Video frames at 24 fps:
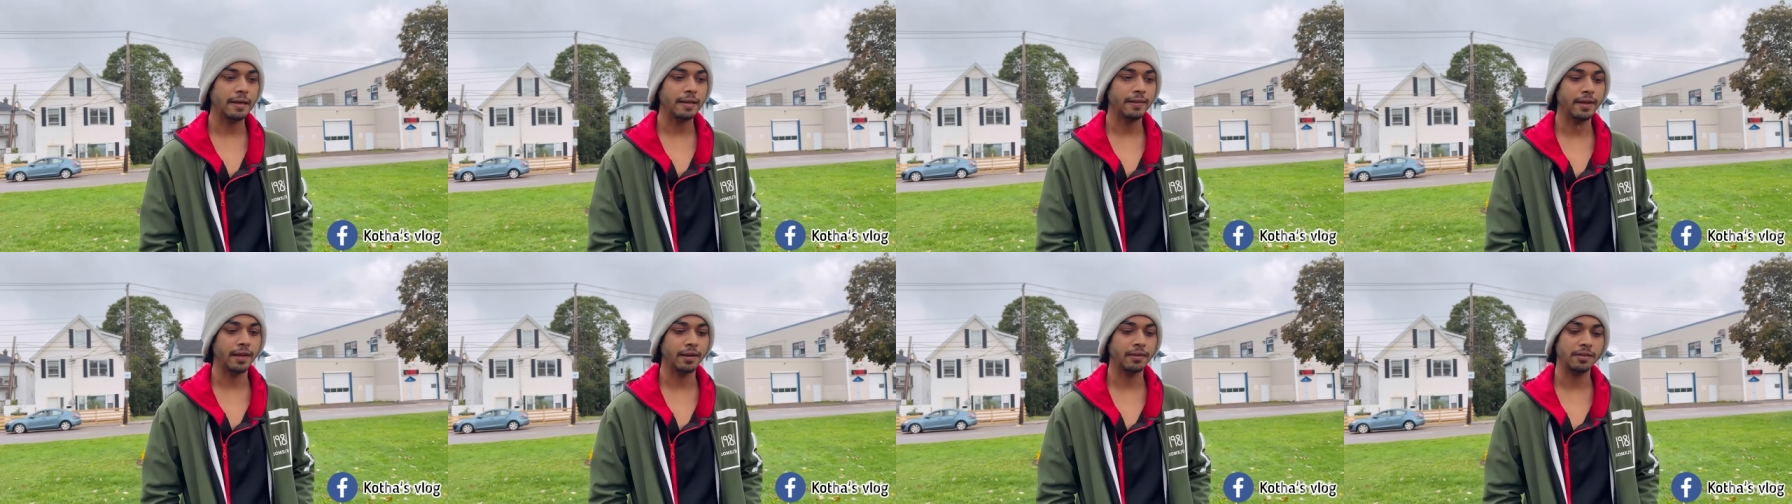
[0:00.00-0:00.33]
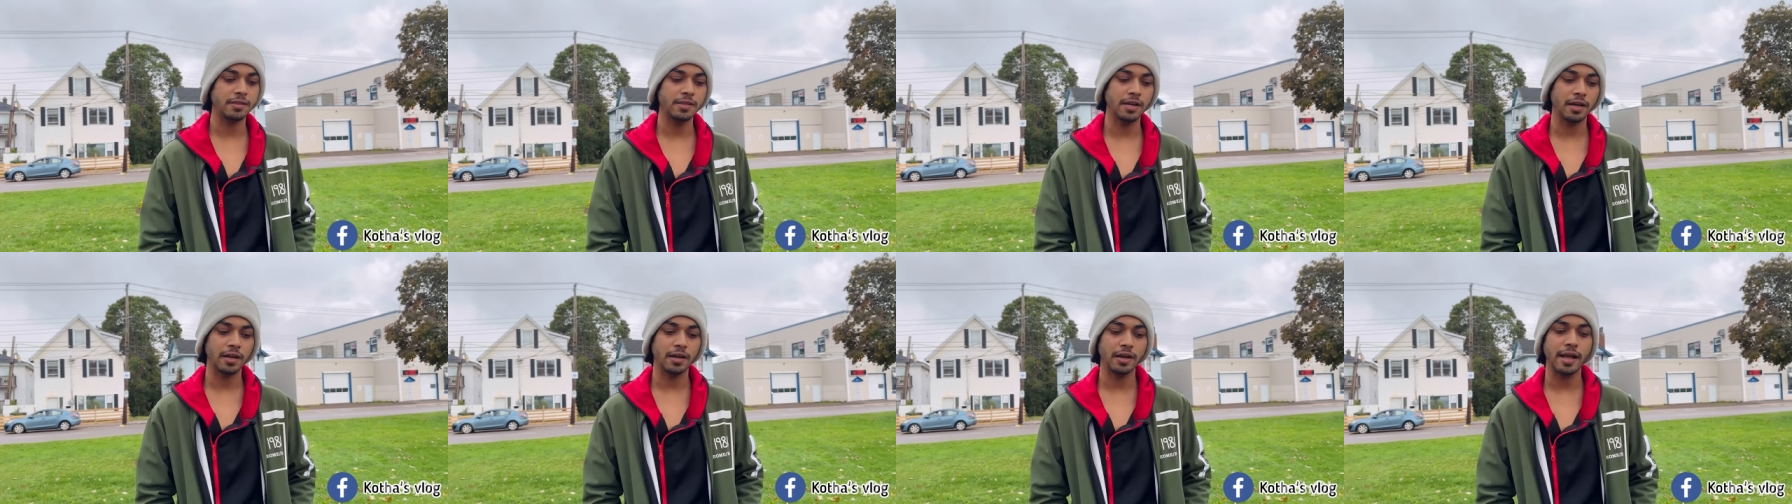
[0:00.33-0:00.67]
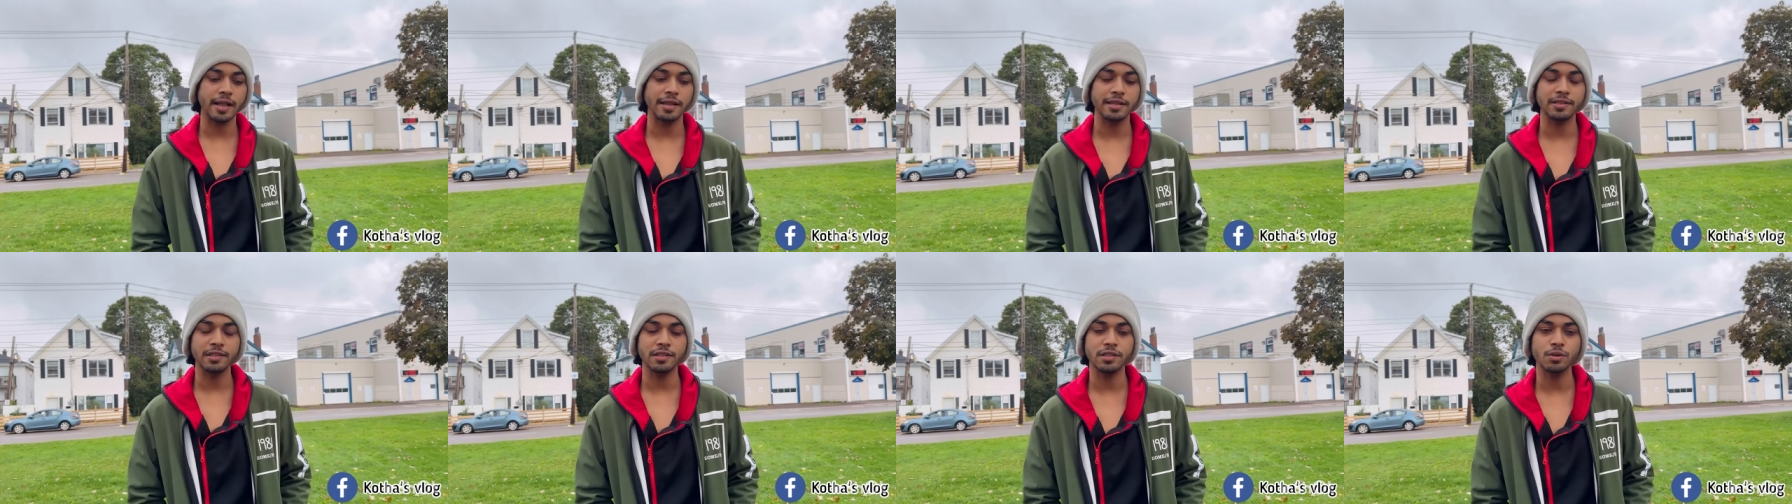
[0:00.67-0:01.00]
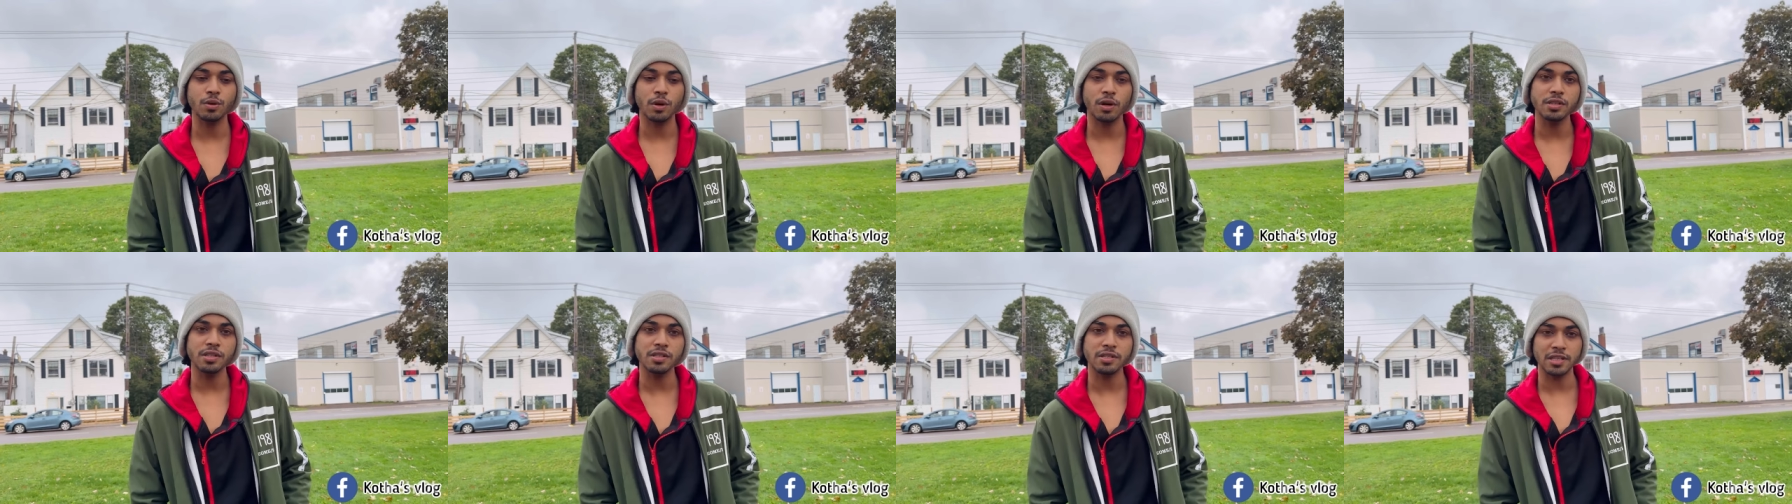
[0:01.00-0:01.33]
দেন সেখানে আলসি
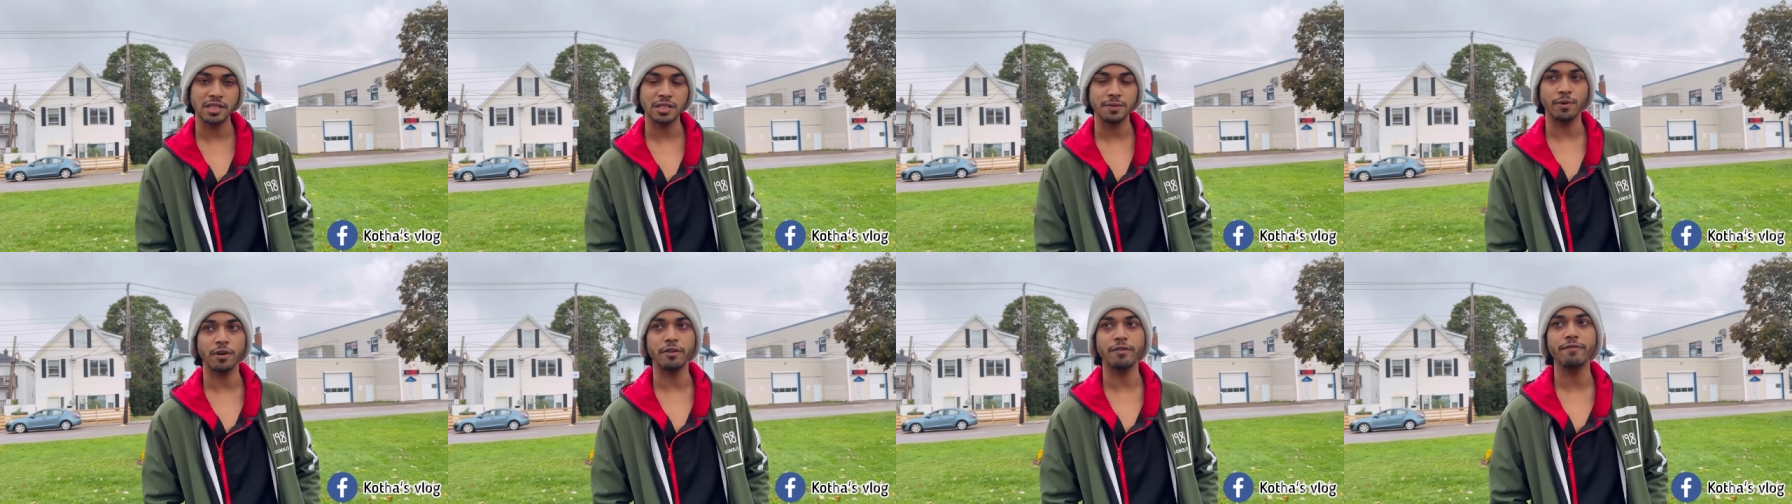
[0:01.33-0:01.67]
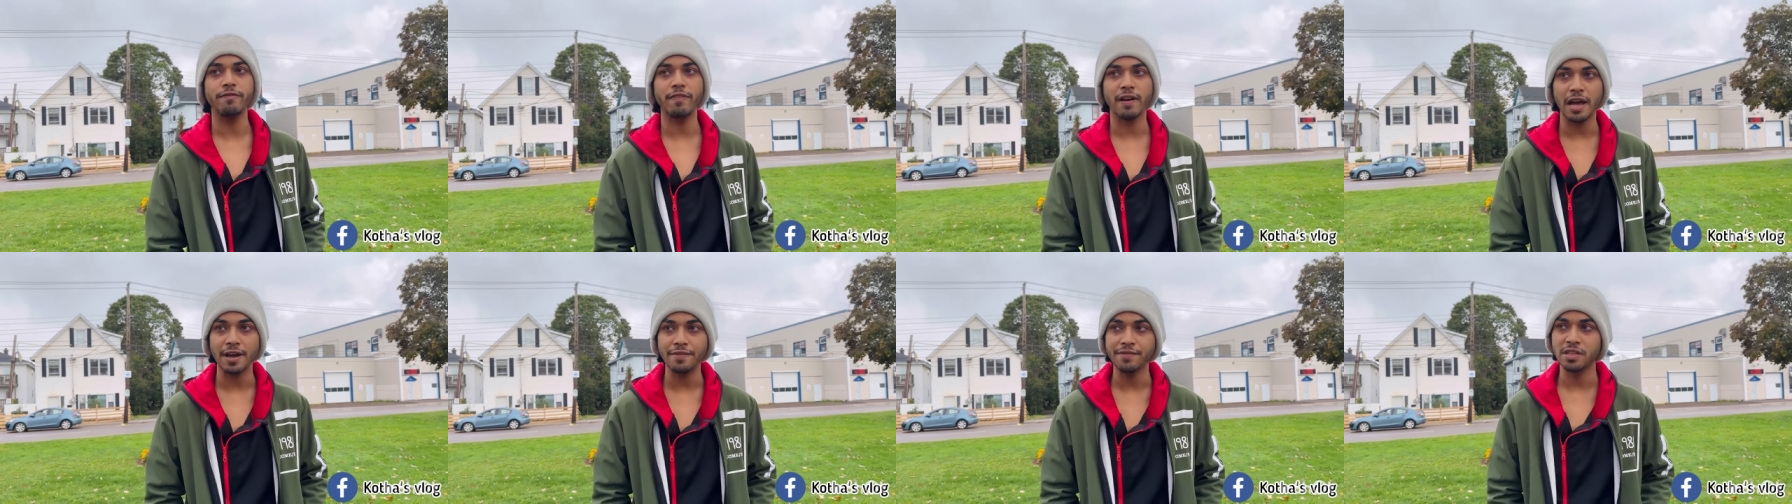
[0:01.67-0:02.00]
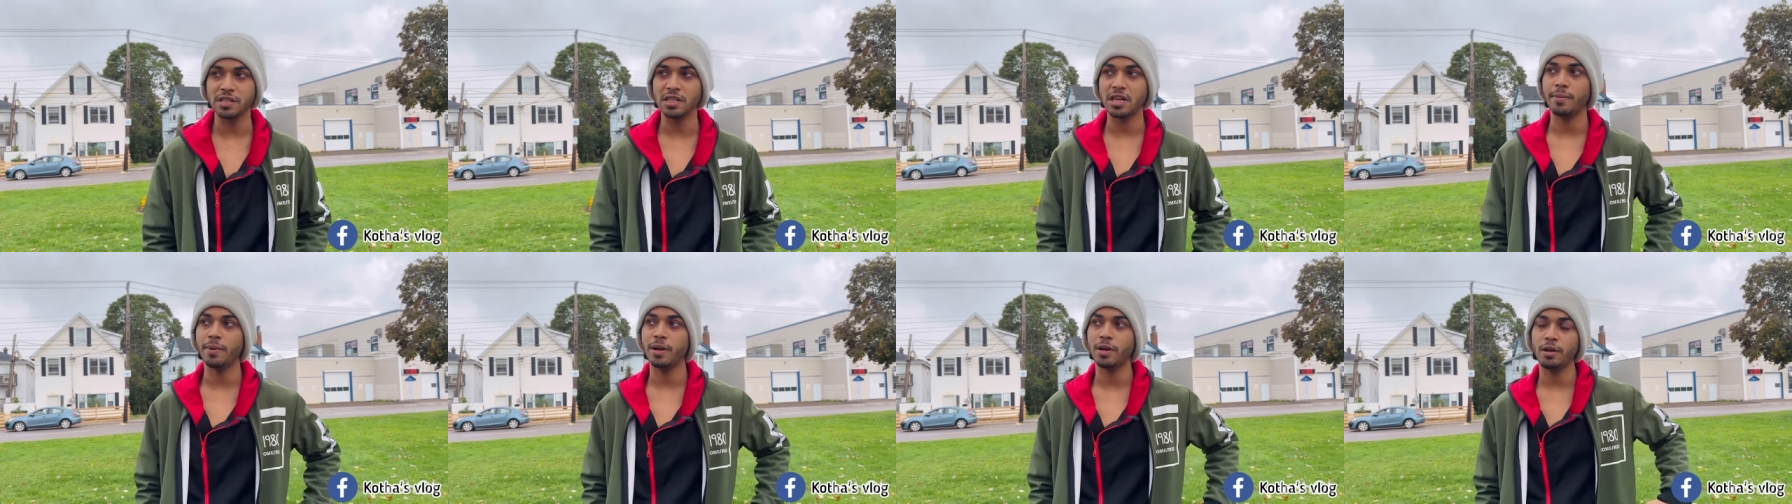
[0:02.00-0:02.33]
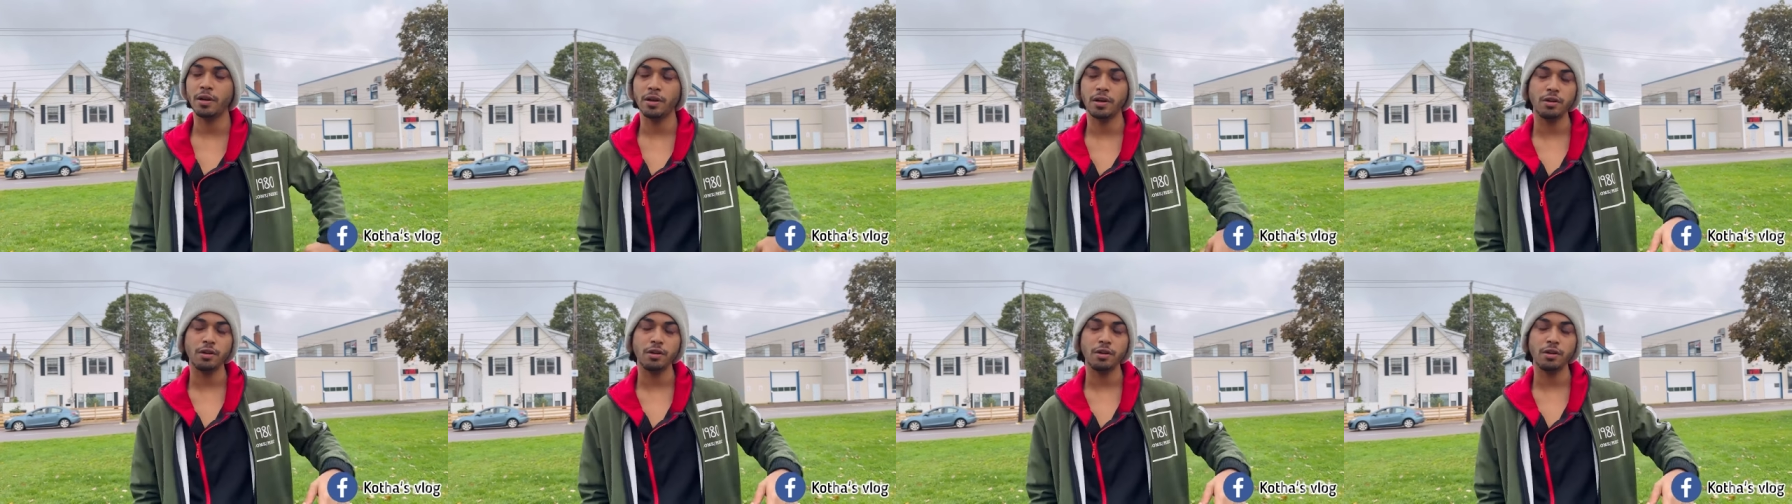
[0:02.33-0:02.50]
স্কোর আসে সিক্স পয়েন্ট ফাইভ যেটা আমার